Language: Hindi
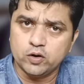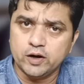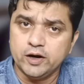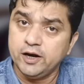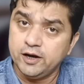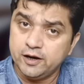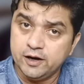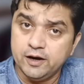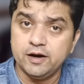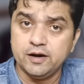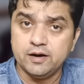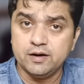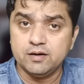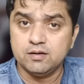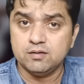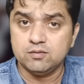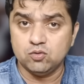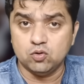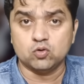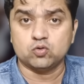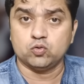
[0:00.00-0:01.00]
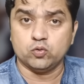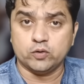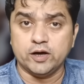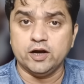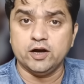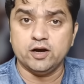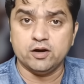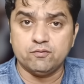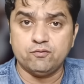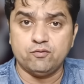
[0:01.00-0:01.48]
गई है लोग तो कह
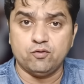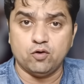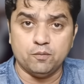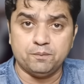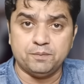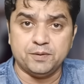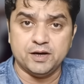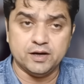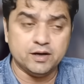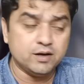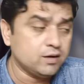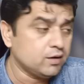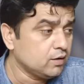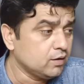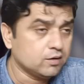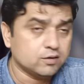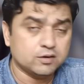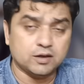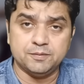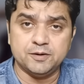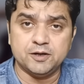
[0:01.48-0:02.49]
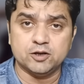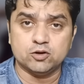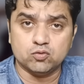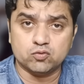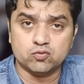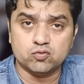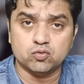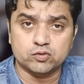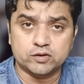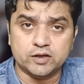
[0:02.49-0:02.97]
रहे हैं फ्लॉप ही है तभी तो
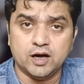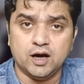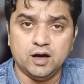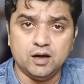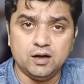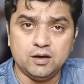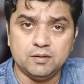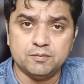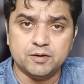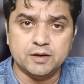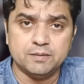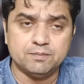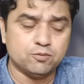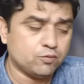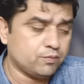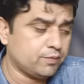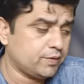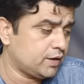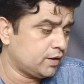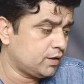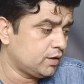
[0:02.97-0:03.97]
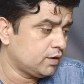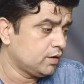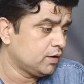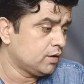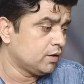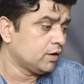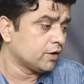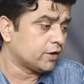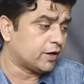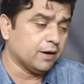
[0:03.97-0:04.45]
सूरत हाल है मणिपुर में
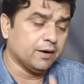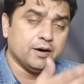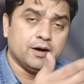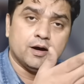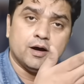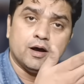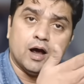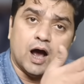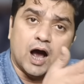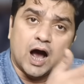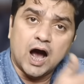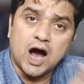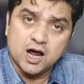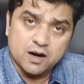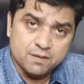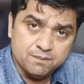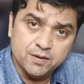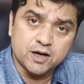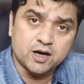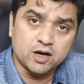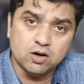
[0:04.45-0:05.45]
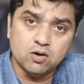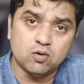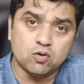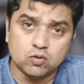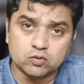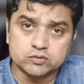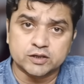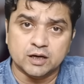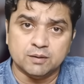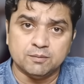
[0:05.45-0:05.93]
कि आर्मी के
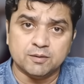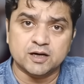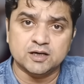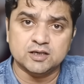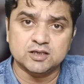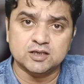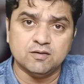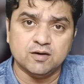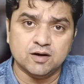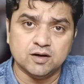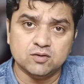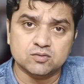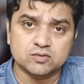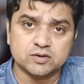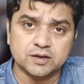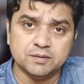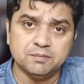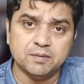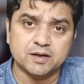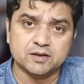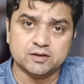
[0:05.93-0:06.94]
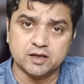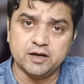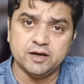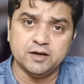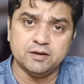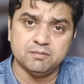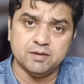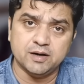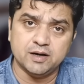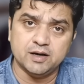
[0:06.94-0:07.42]
लोगों से हमारे जवानों से
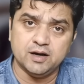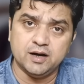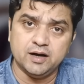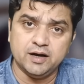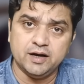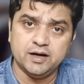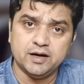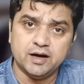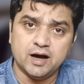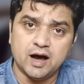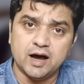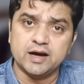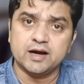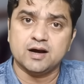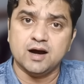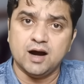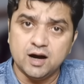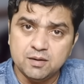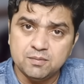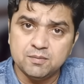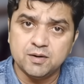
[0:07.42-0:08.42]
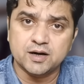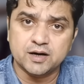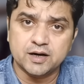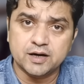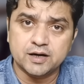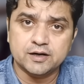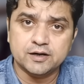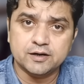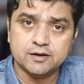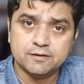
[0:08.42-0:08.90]
मैतई महिलाएं आई कार्ड
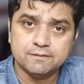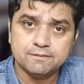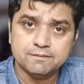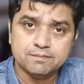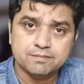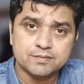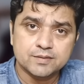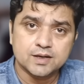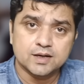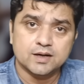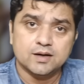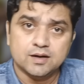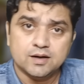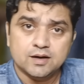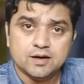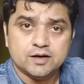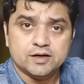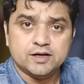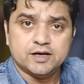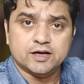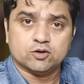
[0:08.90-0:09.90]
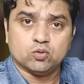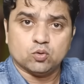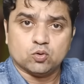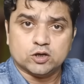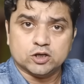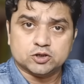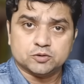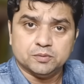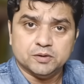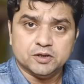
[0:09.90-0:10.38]
मांगेंगी ये तो
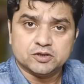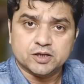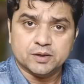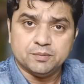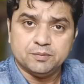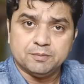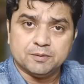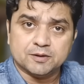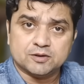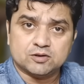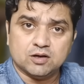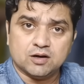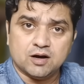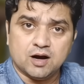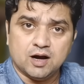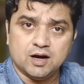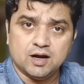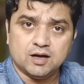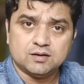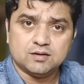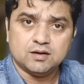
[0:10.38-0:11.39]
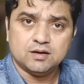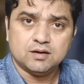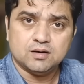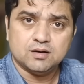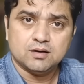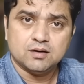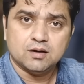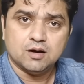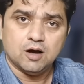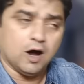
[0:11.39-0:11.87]
कश्मीर से भी बदतर हालात है
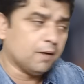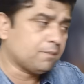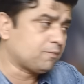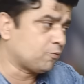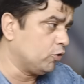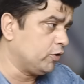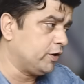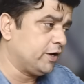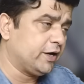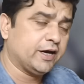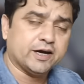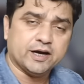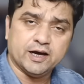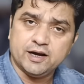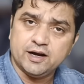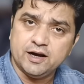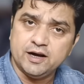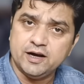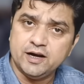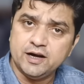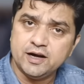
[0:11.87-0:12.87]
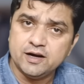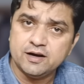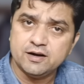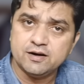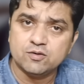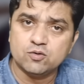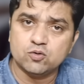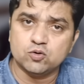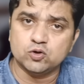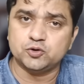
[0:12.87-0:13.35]
अब कोई नहीं कह रहा इन्हें
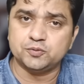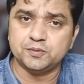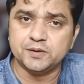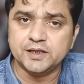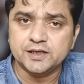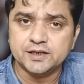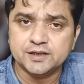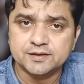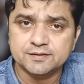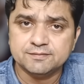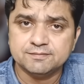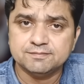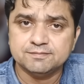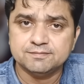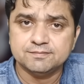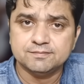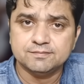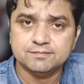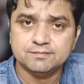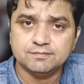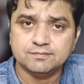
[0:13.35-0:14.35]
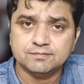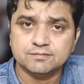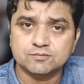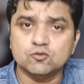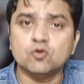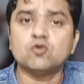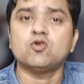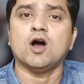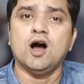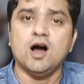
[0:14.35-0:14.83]
कुछ भी
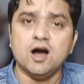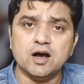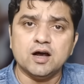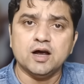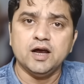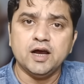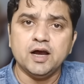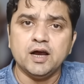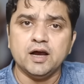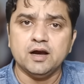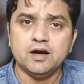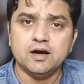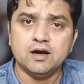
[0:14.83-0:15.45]
तो कहाँ गए